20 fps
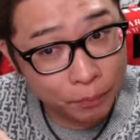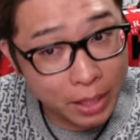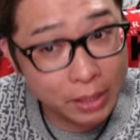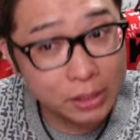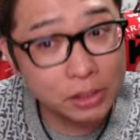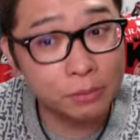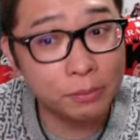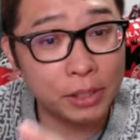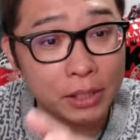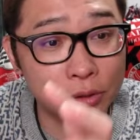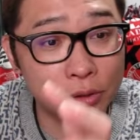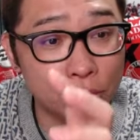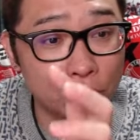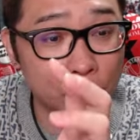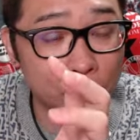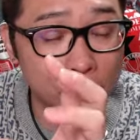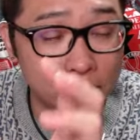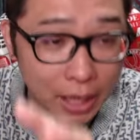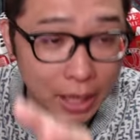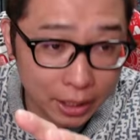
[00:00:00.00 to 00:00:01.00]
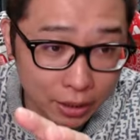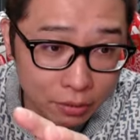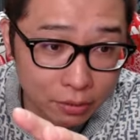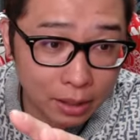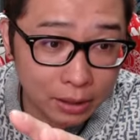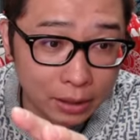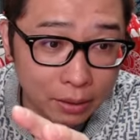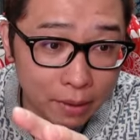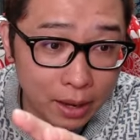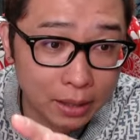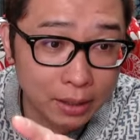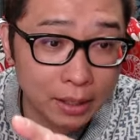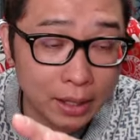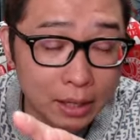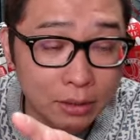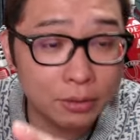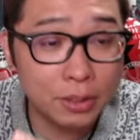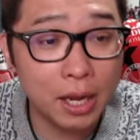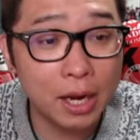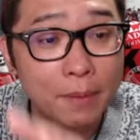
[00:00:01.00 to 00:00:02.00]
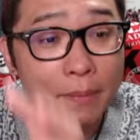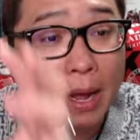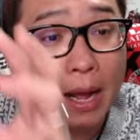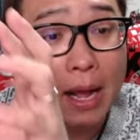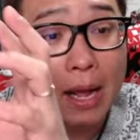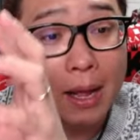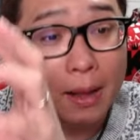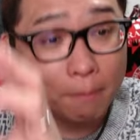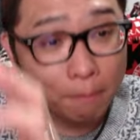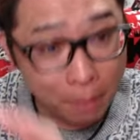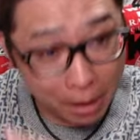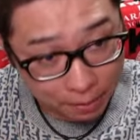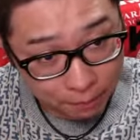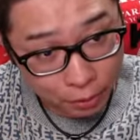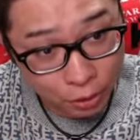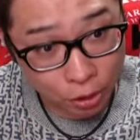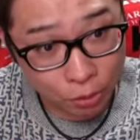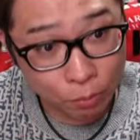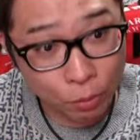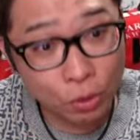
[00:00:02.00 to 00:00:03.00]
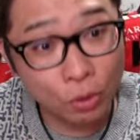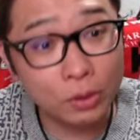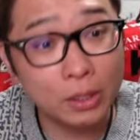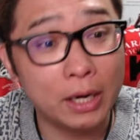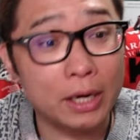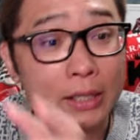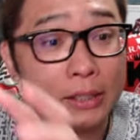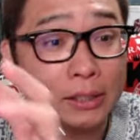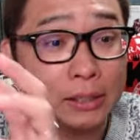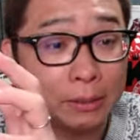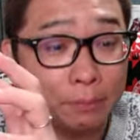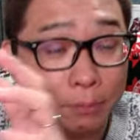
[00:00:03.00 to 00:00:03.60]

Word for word: ね、ズーム X ちょっと使いにくかったわってなるんであれば、バイビットに戻ったらいいし、